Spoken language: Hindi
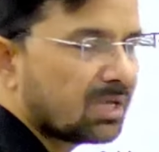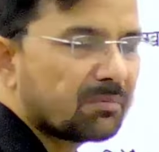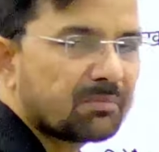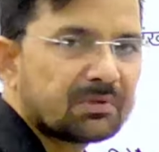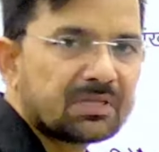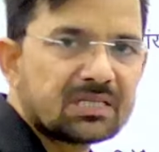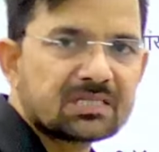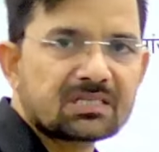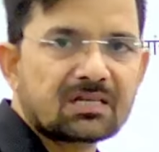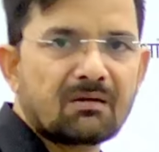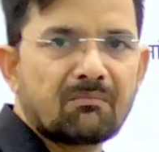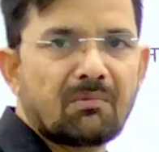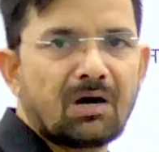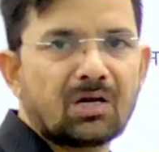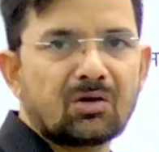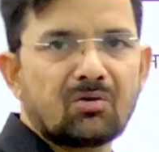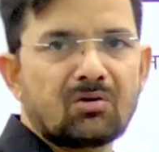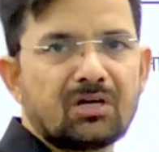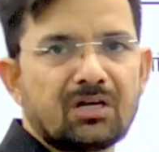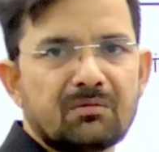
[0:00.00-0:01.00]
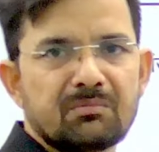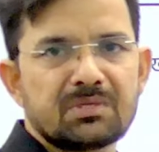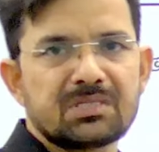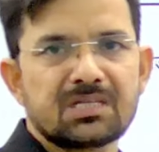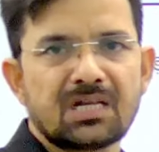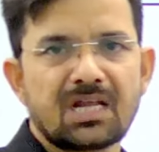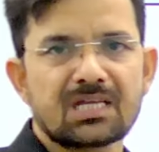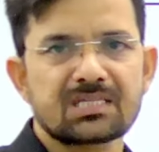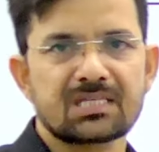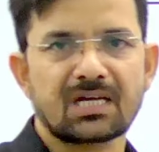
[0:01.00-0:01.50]
प्रदेश का मानव निर्मित
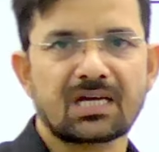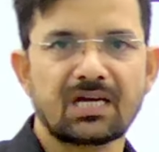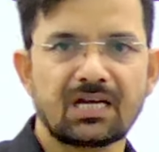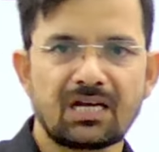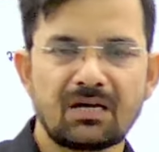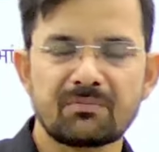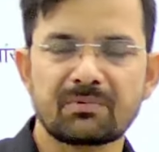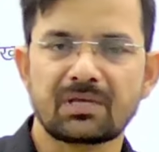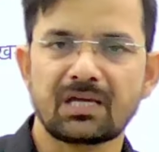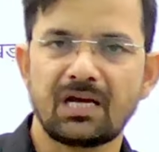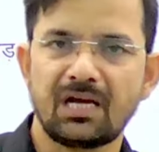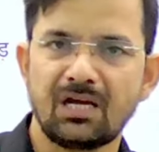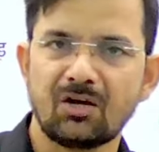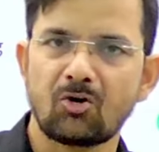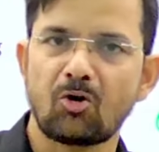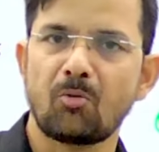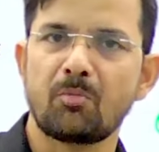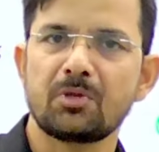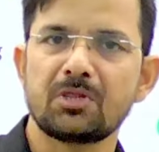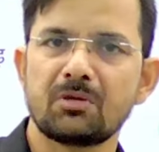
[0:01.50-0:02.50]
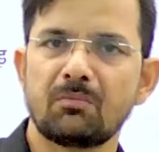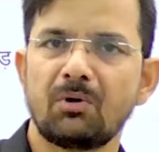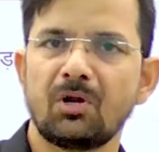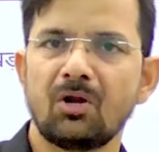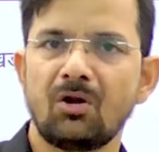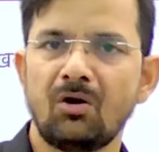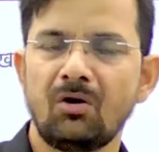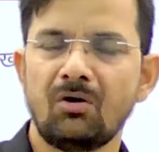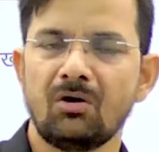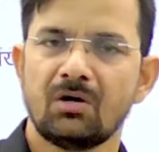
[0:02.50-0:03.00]
जलाशय का नाम क्या है गोविंद
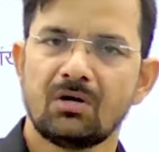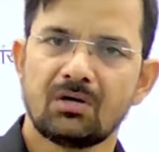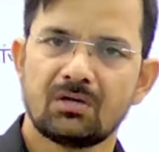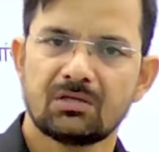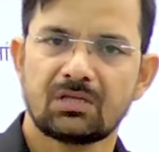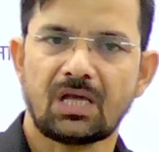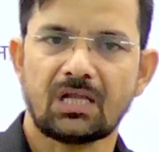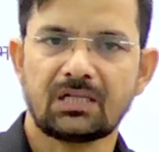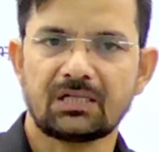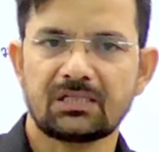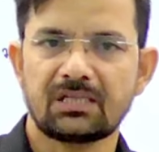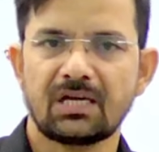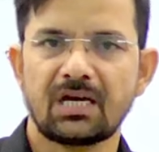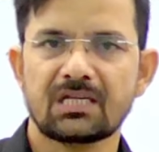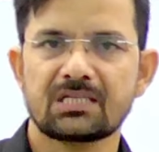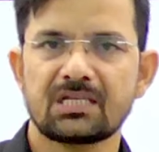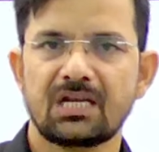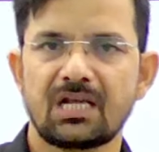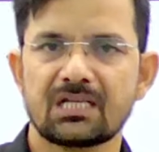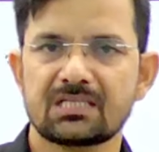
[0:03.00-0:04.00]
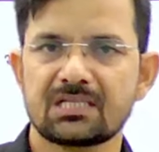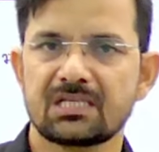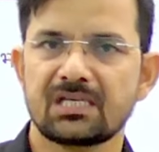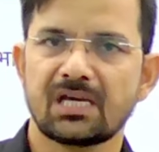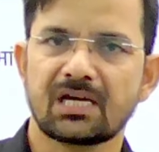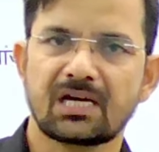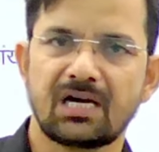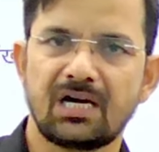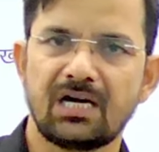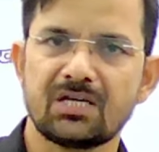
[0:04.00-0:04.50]
बल्लभ याद रखिएगा जलाशय
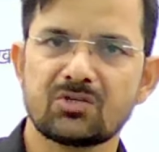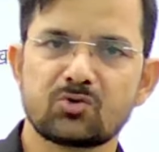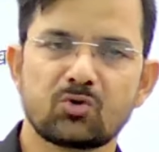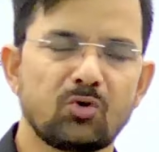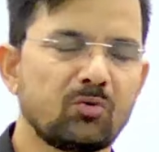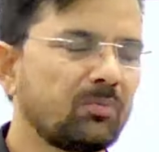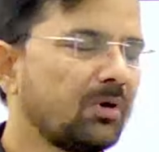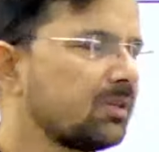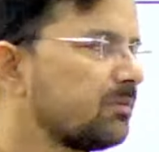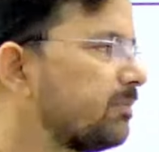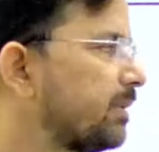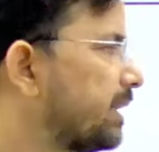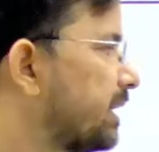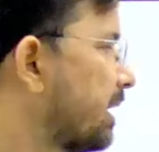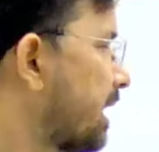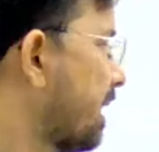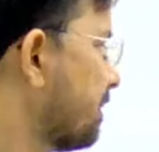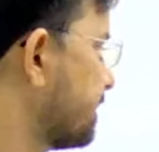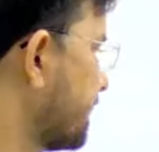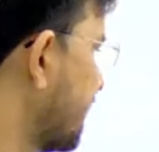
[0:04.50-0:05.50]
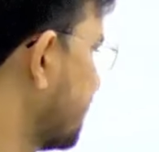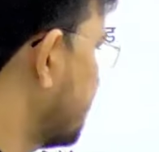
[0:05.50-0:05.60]
ये कहाँ है सोनभद्र संबंध में आप याद